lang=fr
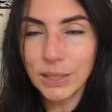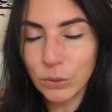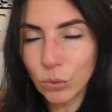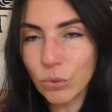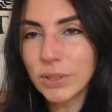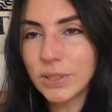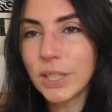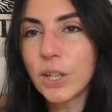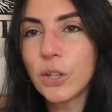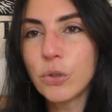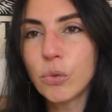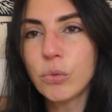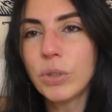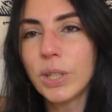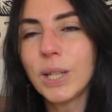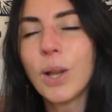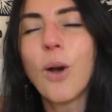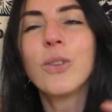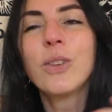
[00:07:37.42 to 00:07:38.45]
ont aussi
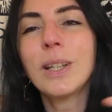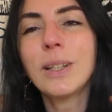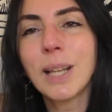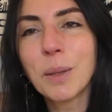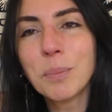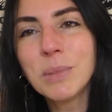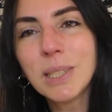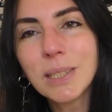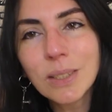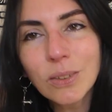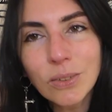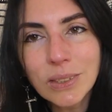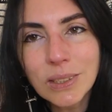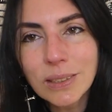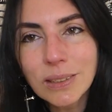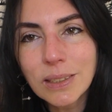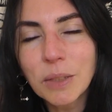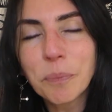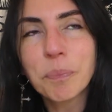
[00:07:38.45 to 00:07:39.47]
ajouté en très très petite
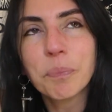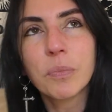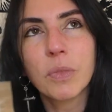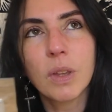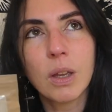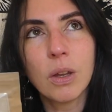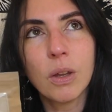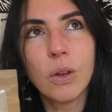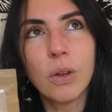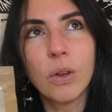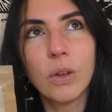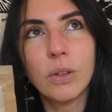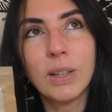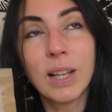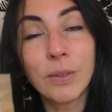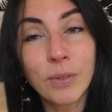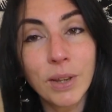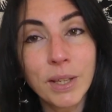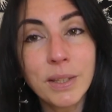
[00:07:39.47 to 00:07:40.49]
quantité euh, de
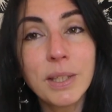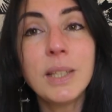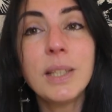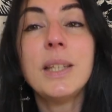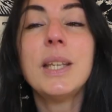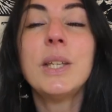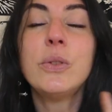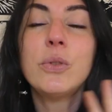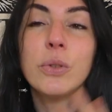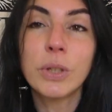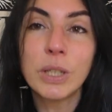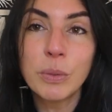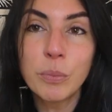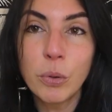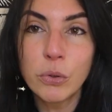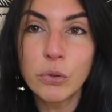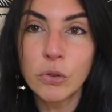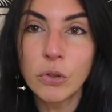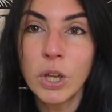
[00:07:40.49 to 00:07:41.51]
la vanille et du
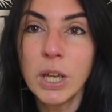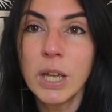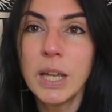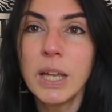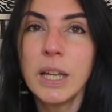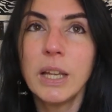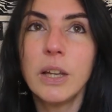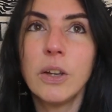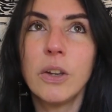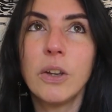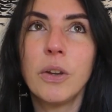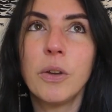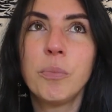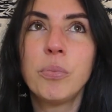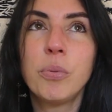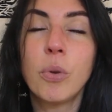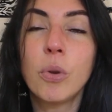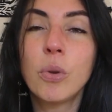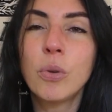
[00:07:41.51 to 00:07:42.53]
ribose euh,
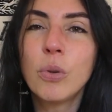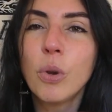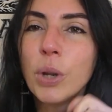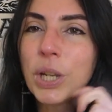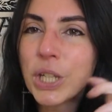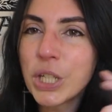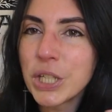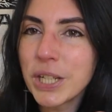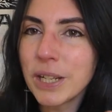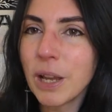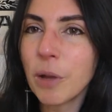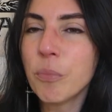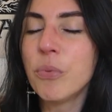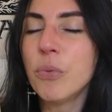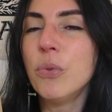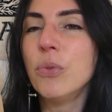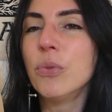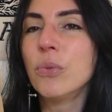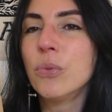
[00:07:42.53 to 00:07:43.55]
pour corriger un
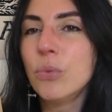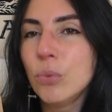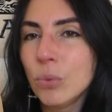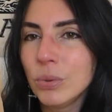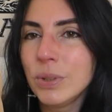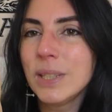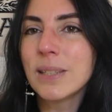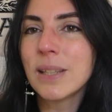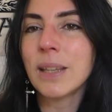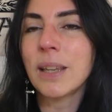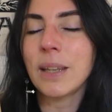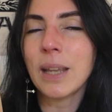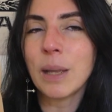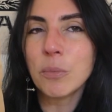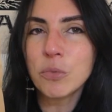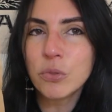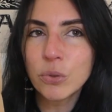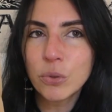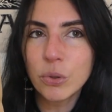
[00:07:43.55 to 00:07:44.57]
peu le goût
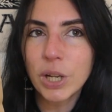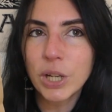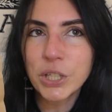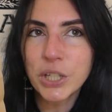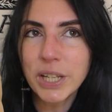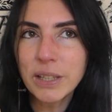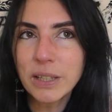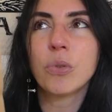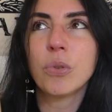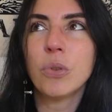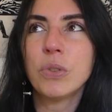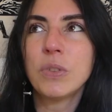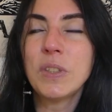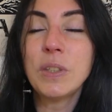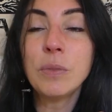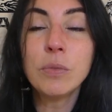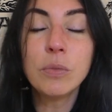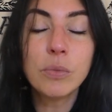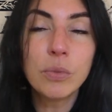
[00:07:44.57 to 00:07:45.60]
désagréable du collagène. Euh,
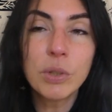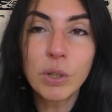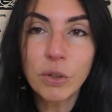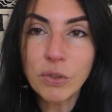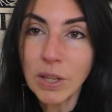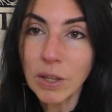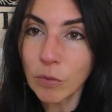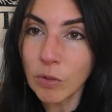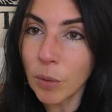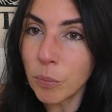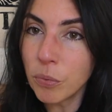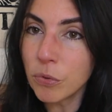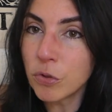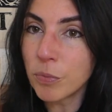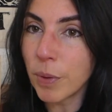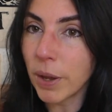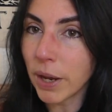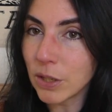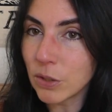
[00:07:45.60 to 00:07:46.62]
si vous voulez en savoir
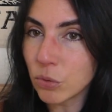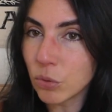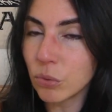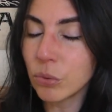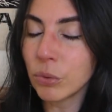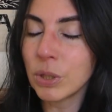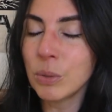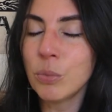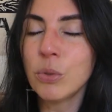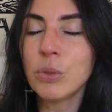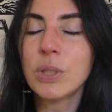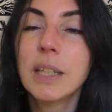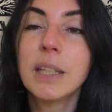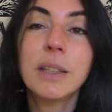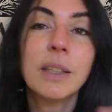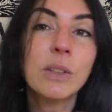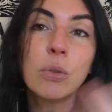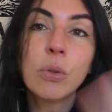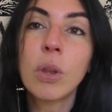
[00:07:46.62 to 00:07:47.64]
plus, pareil sur le ribose qui
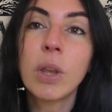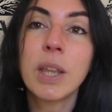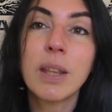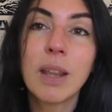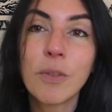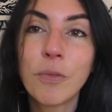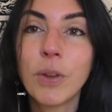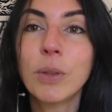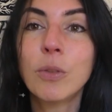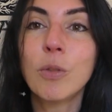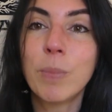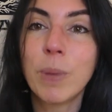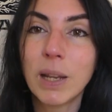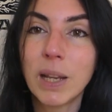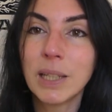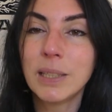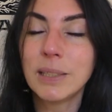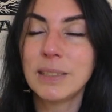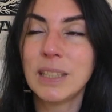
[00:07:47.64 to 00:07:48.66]
est un sucre qui n'affecte pas
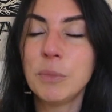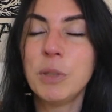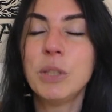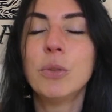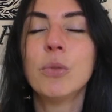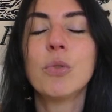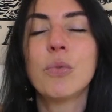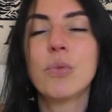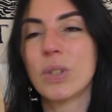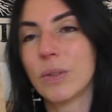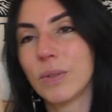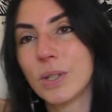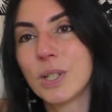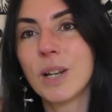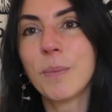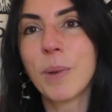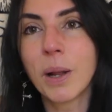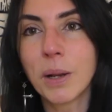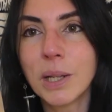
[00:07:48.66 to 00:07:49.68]
la glycémie dont je vous avais
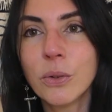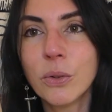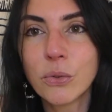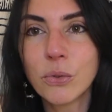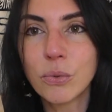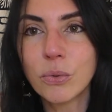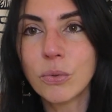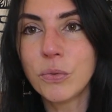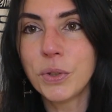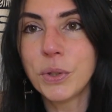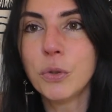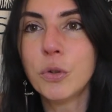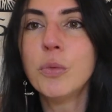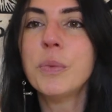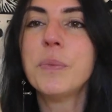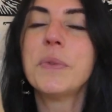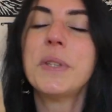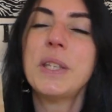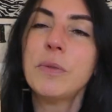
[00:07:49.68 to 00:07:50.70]
déjà parlé dans une autre vidéo,
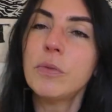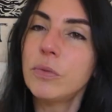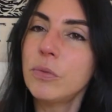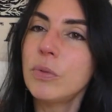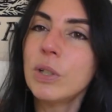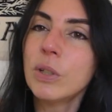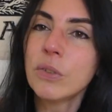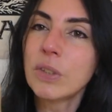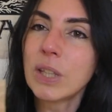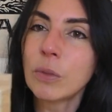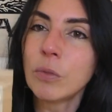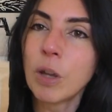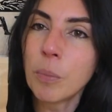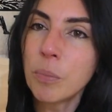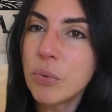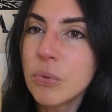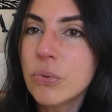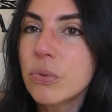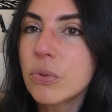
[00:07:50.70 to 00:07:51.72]
mais si vous voulez en
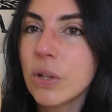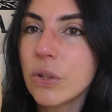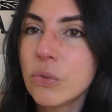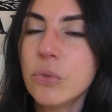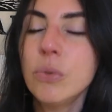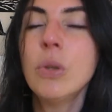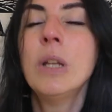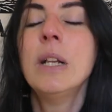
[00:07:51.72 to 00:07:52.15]
savoir plus là-dessus,